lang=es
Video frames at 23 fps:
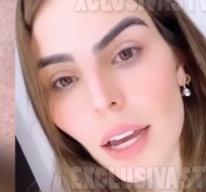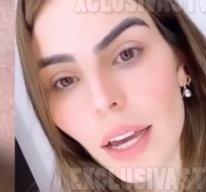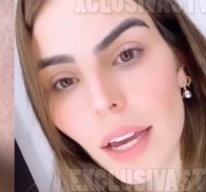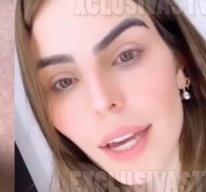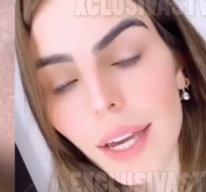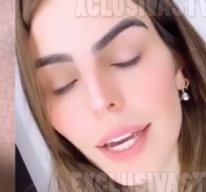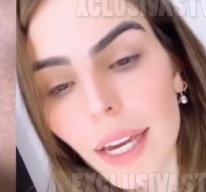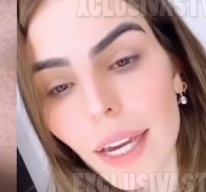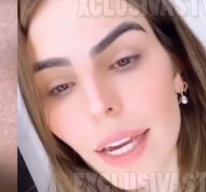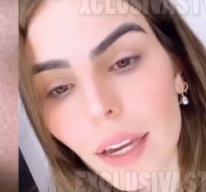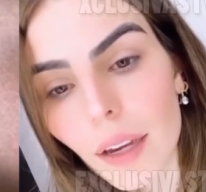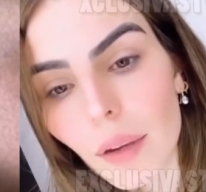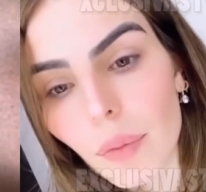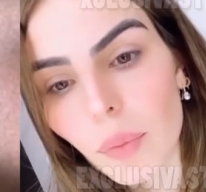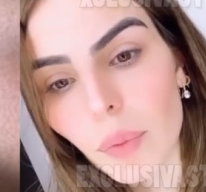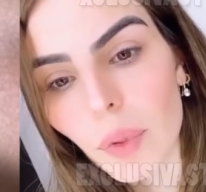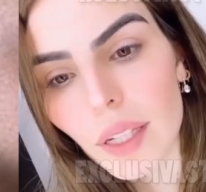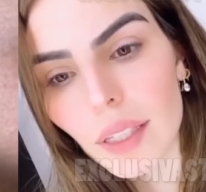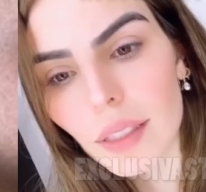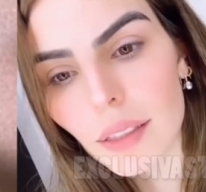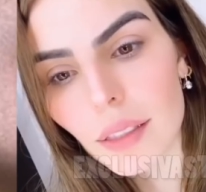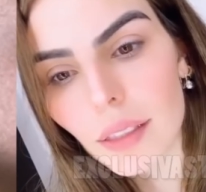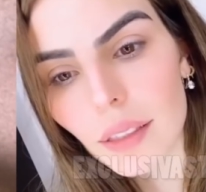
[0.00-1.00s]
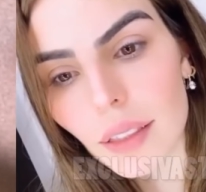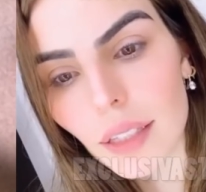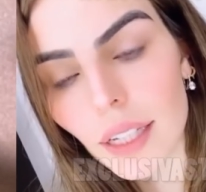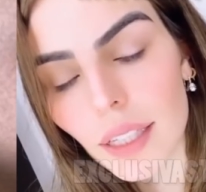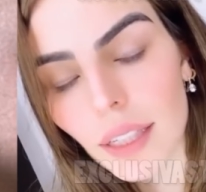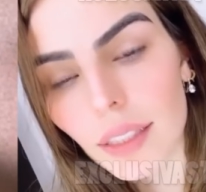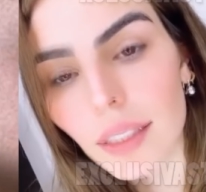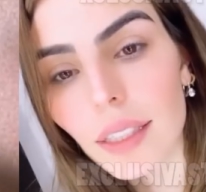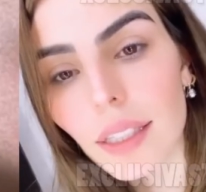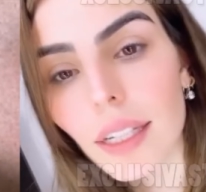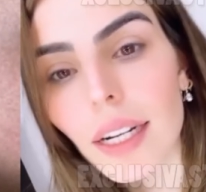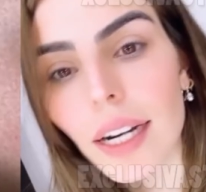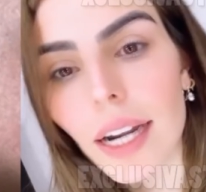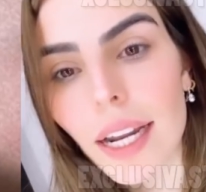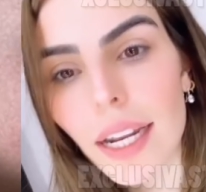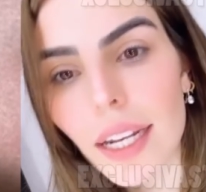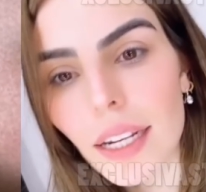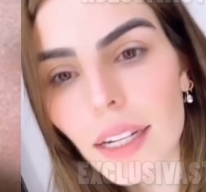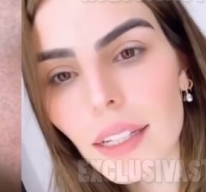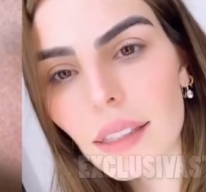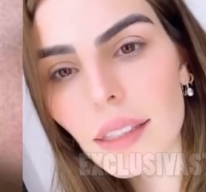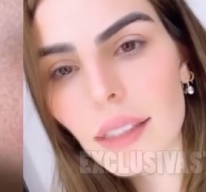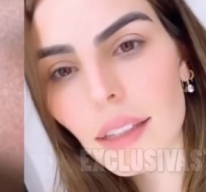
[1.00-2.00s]
eh, pues las
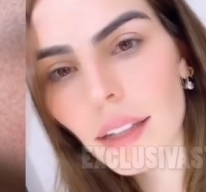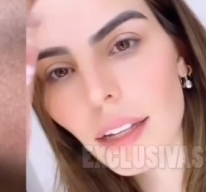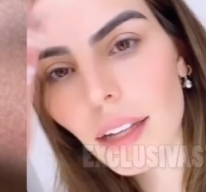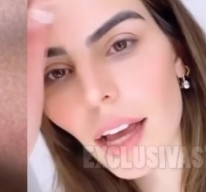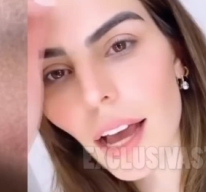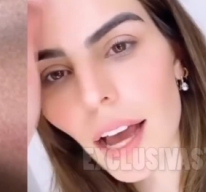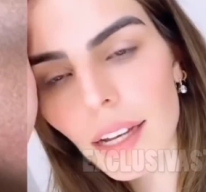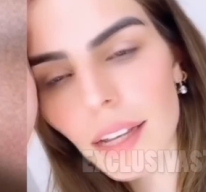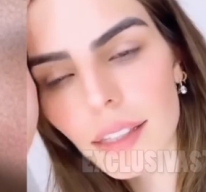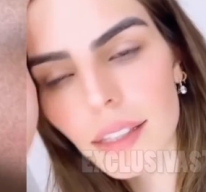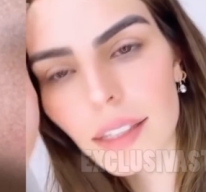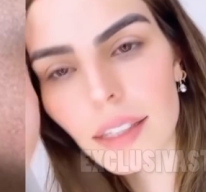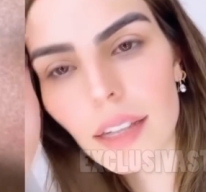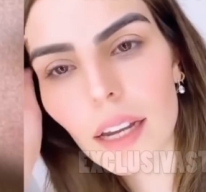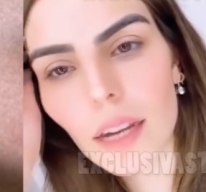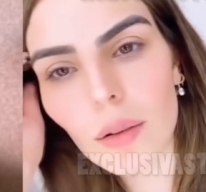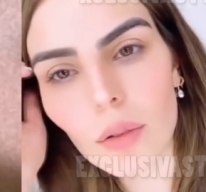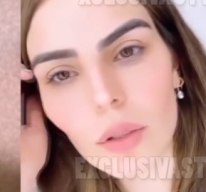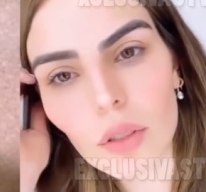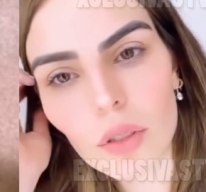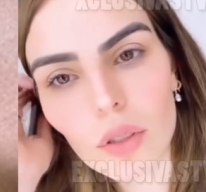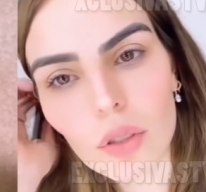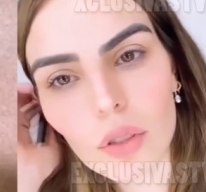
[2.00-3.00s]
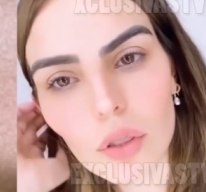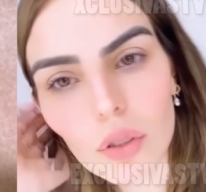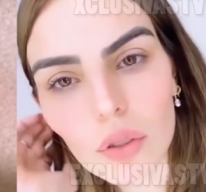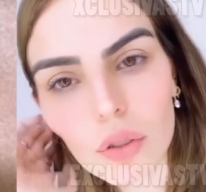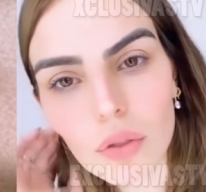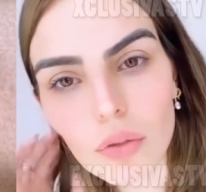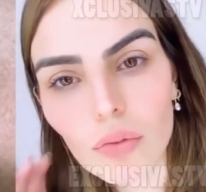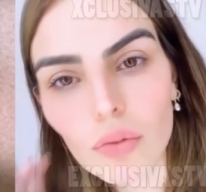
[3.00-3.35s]
reinas alcen la voz.